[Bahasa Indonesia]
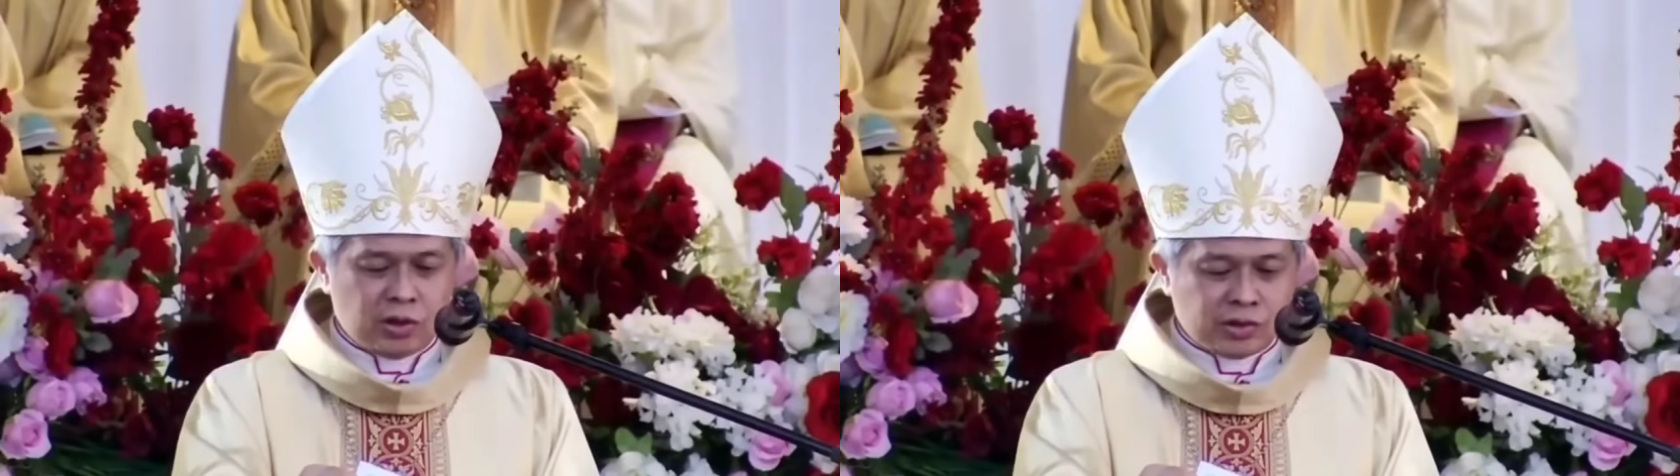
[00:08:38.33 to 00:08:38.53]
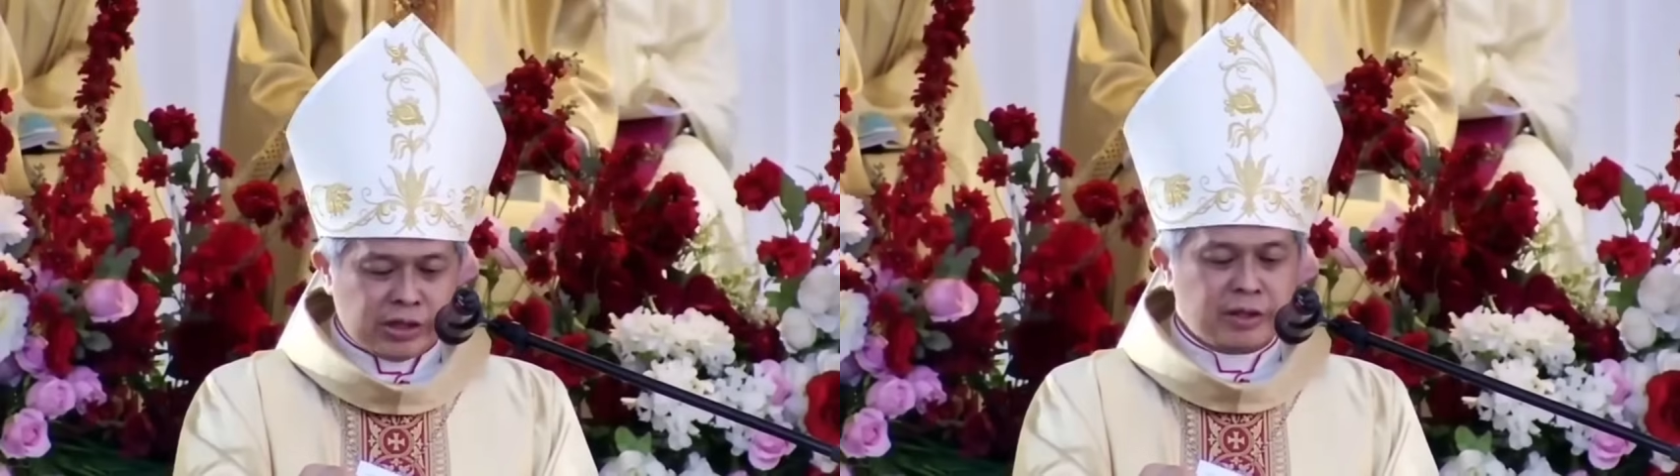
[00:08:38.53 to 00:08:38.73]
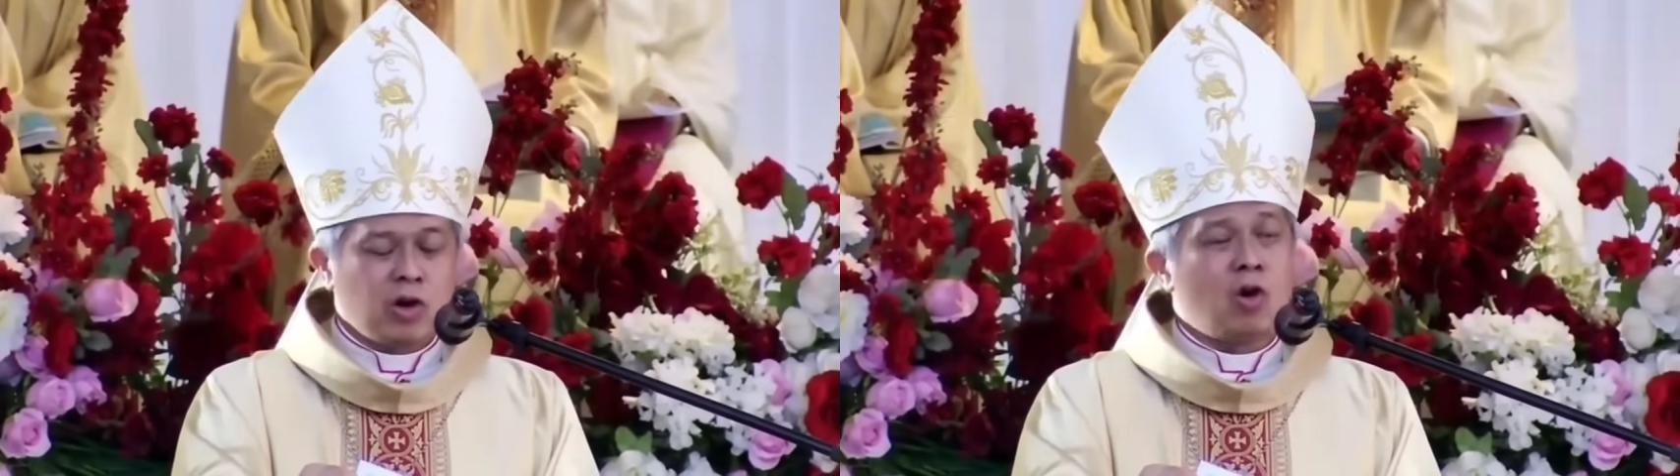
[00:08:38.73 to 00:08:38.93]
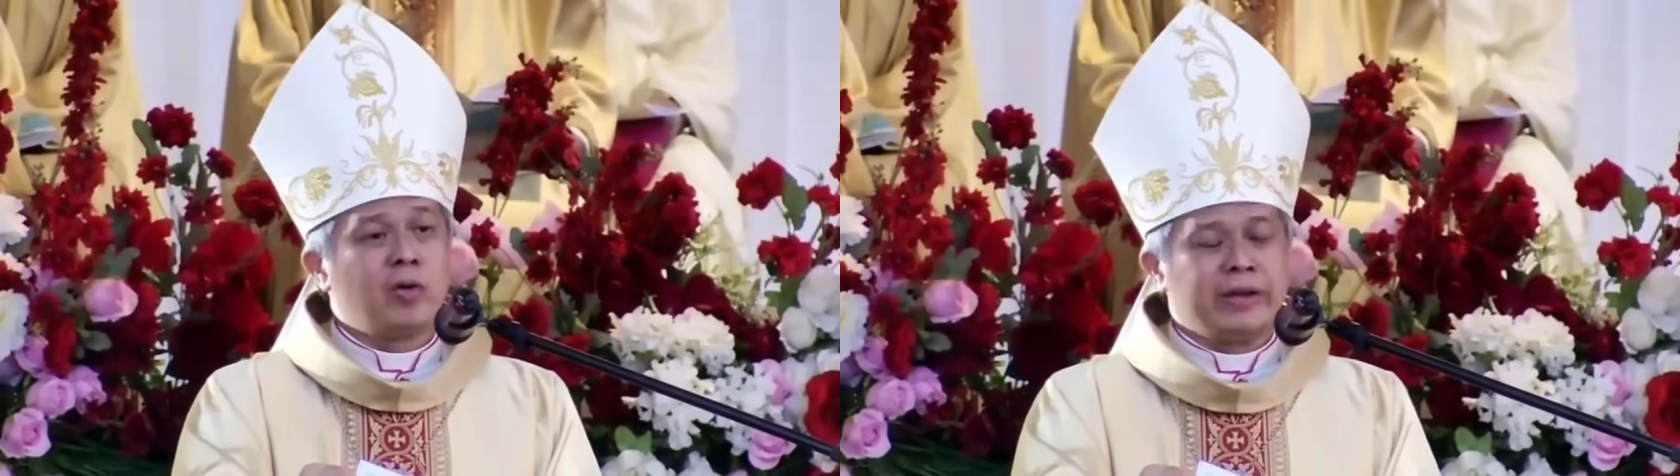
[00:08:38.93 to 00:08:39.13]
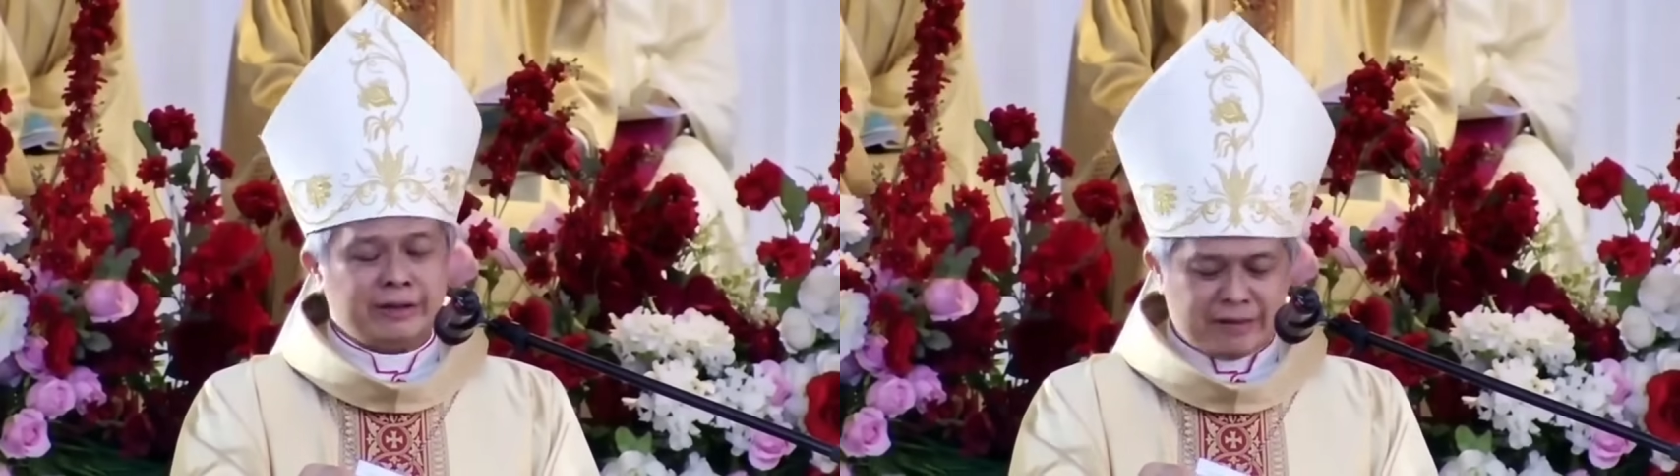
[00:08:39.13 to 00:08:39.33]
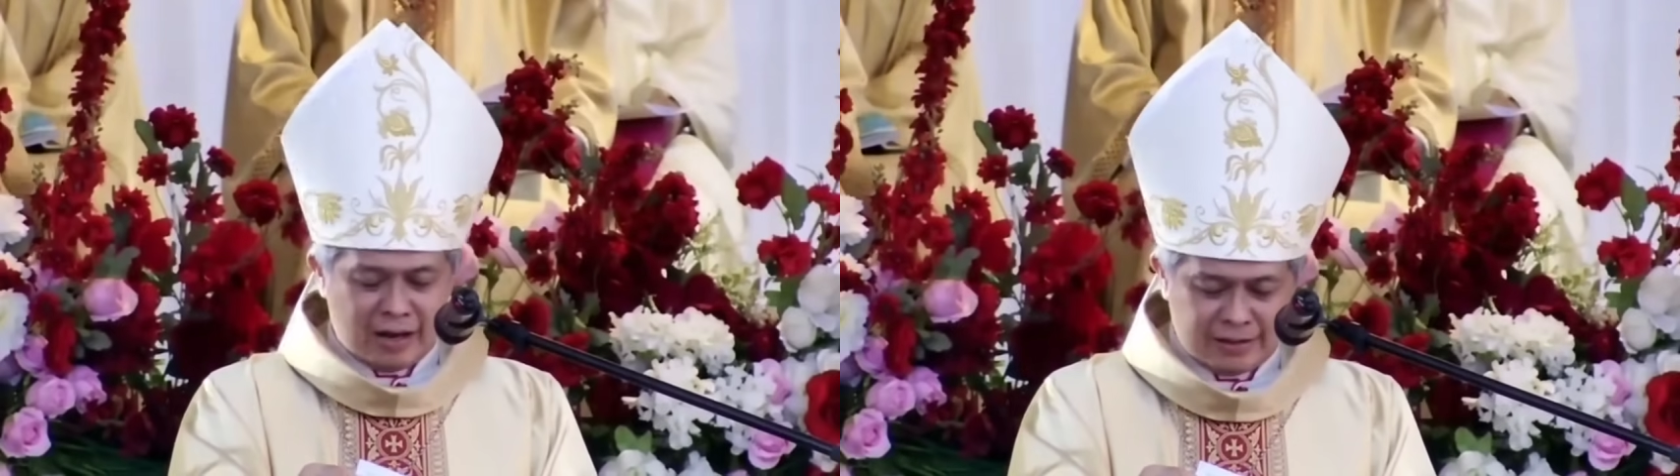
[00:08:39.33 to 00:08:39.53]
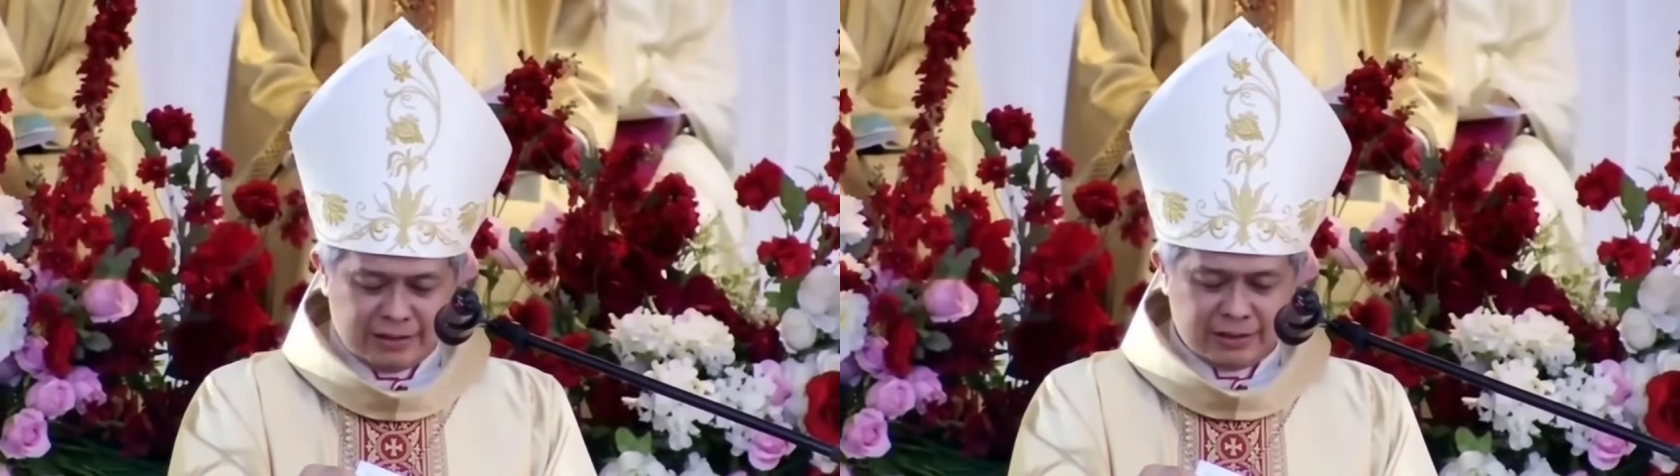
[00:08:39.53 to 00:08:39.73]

Jenonggi tadi